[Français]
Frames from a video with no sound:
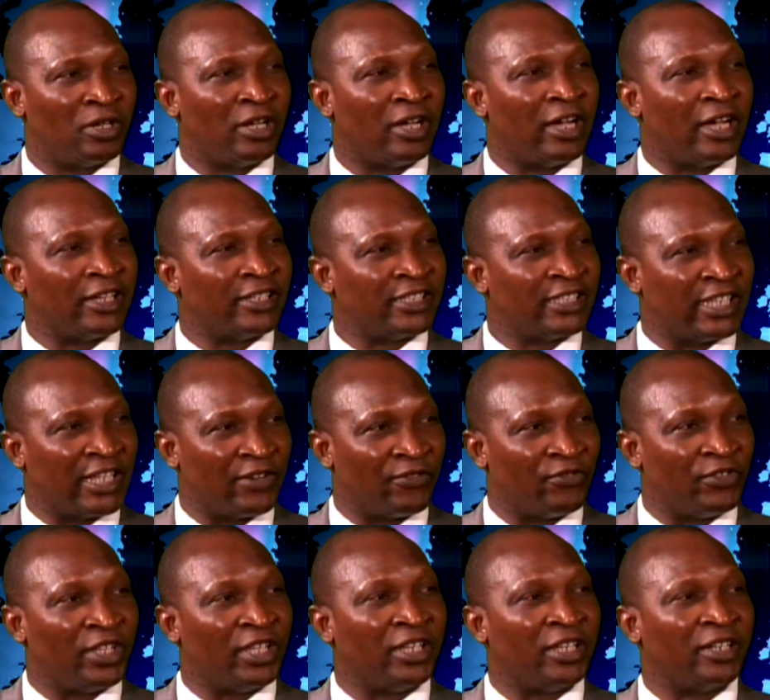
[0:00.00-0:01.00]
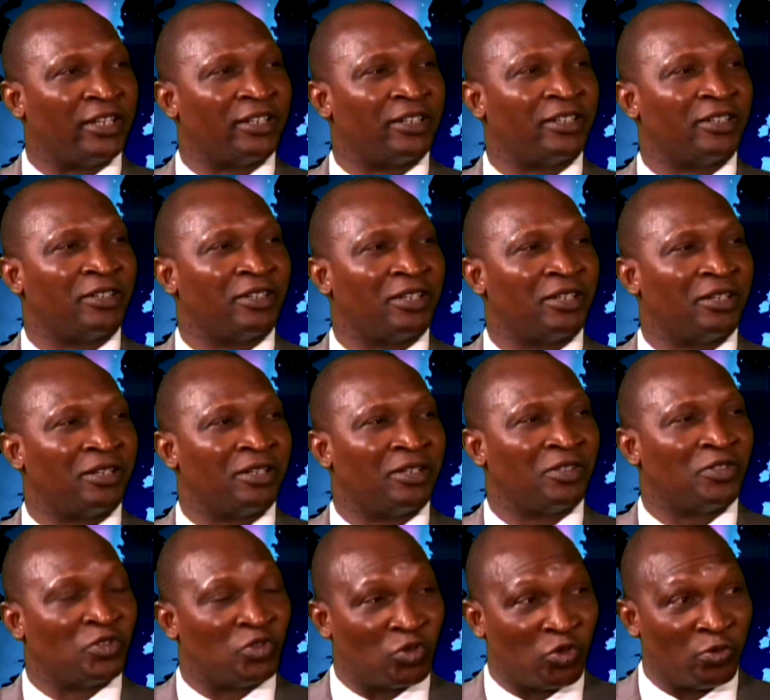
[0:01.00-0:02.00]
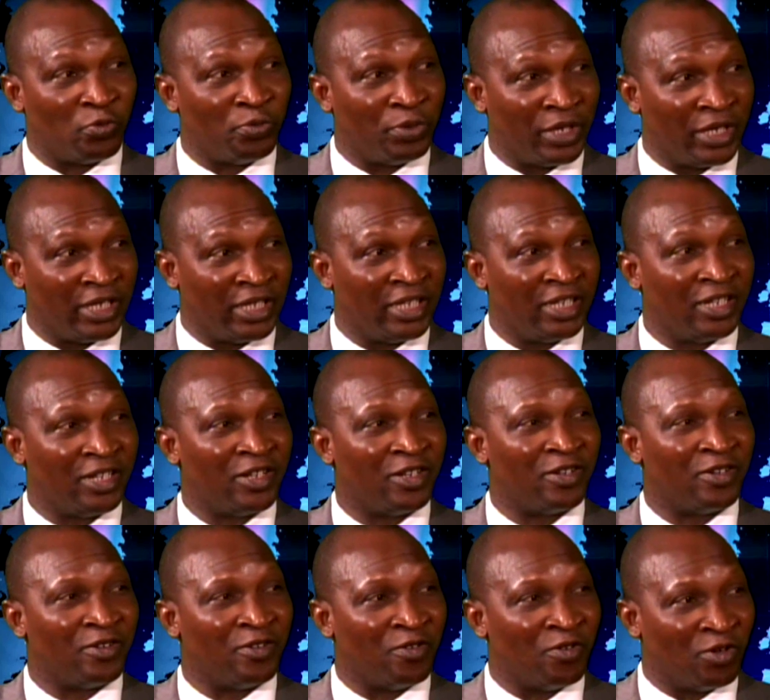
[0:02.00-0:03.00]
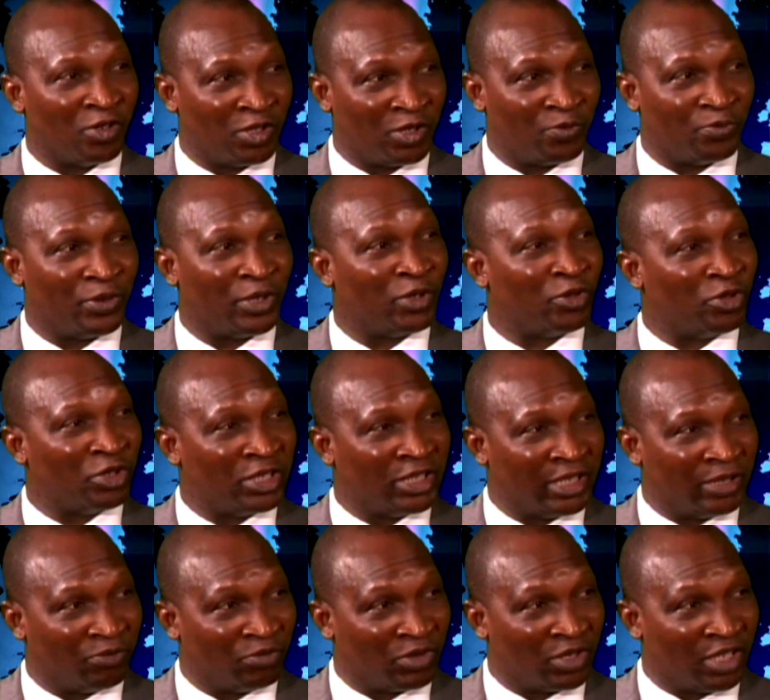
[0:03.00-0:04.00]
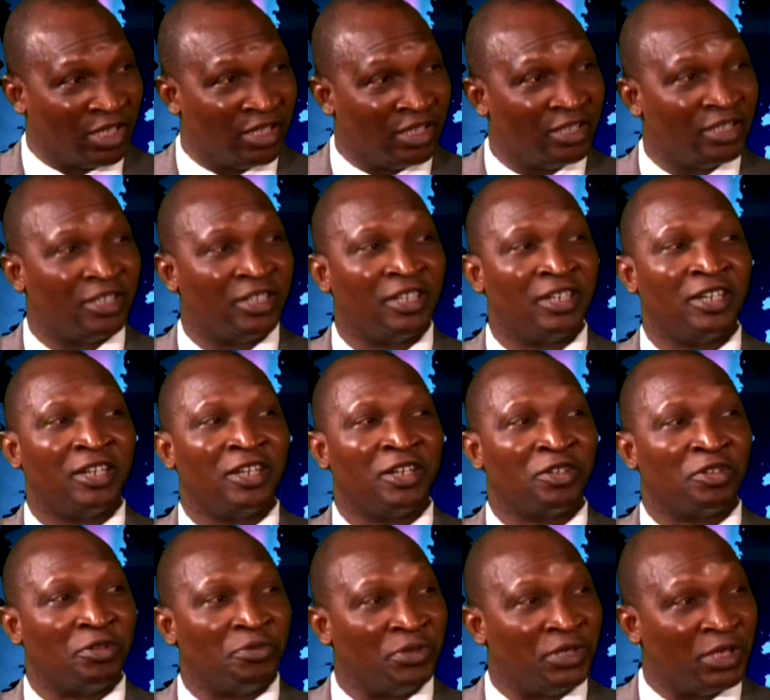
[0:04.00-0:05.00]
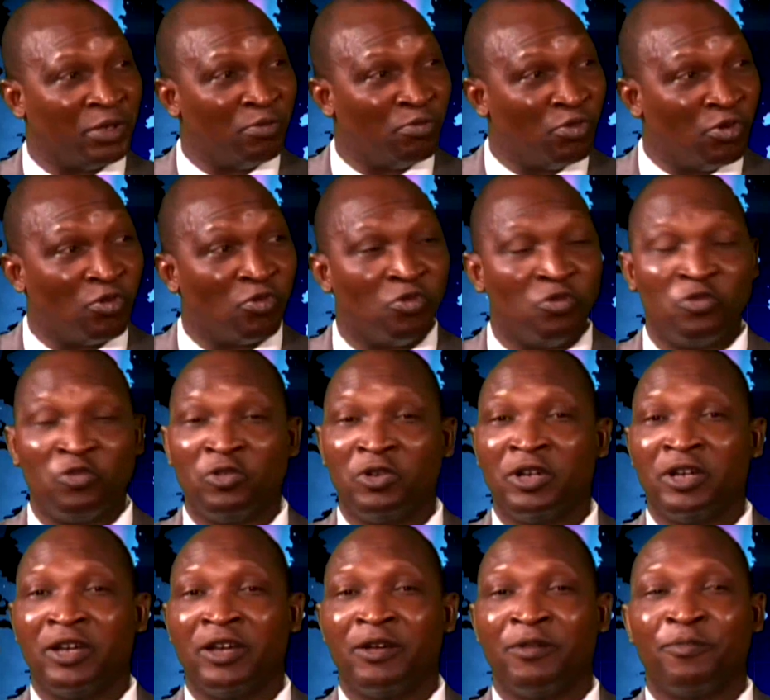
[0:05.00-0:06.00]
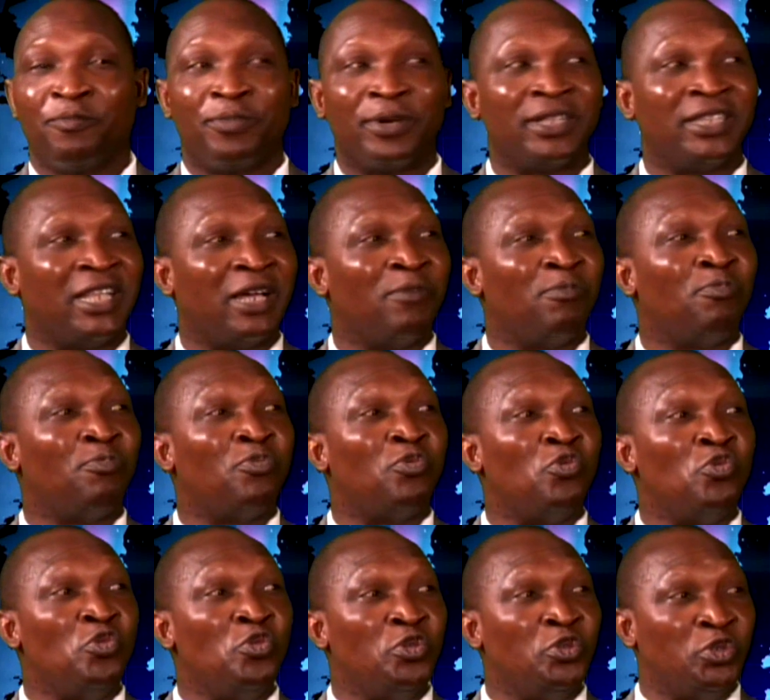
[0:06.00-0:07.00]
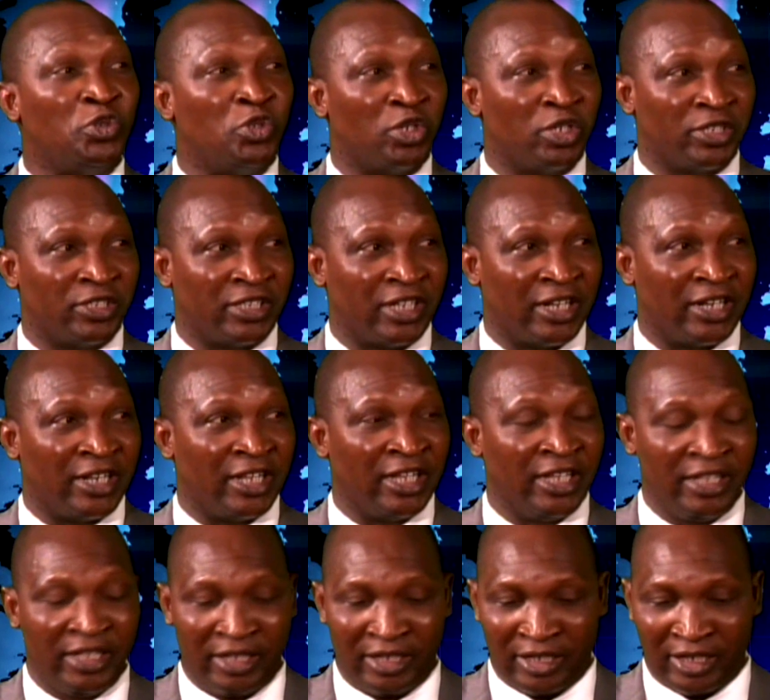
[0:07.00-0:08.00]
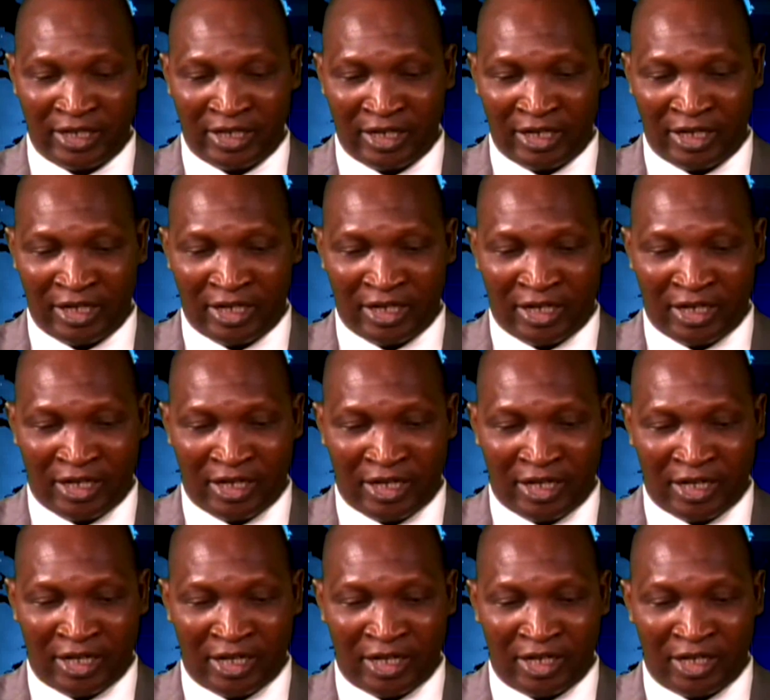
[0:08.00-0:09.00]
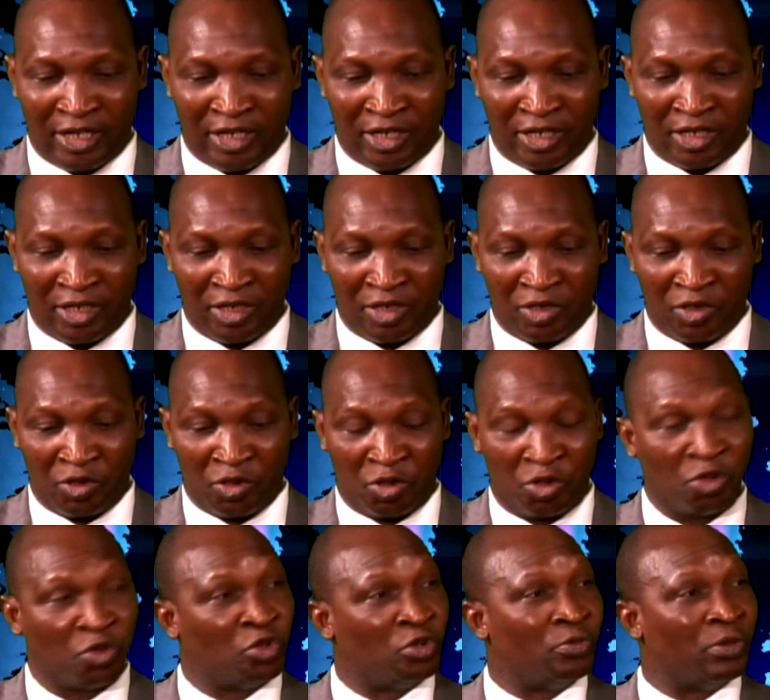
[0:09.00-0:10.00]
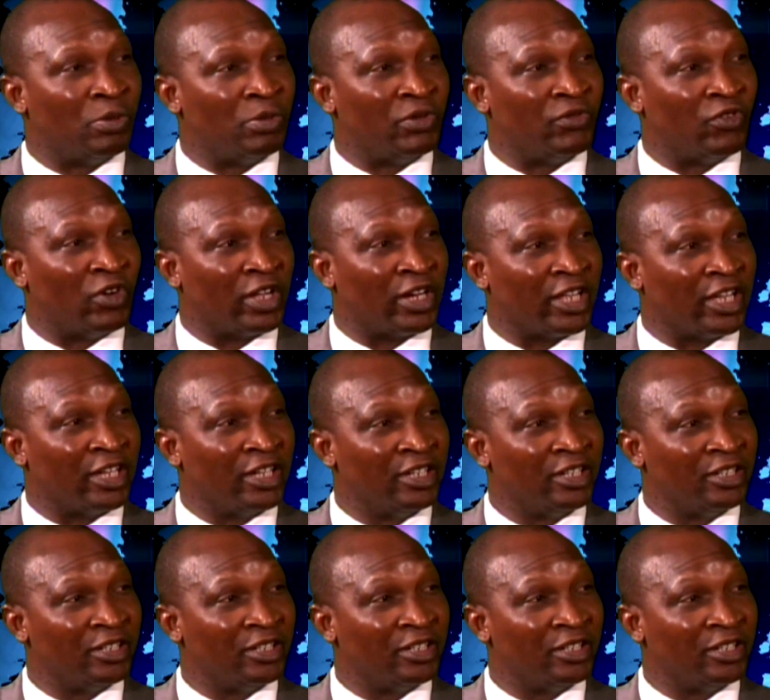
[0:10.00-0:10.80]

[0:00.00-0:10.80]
à servir ce pays, notre pays que j'aime tant, que j'aime beaucoup, pendant plusieurs années. Euh, je suis même ivoirien.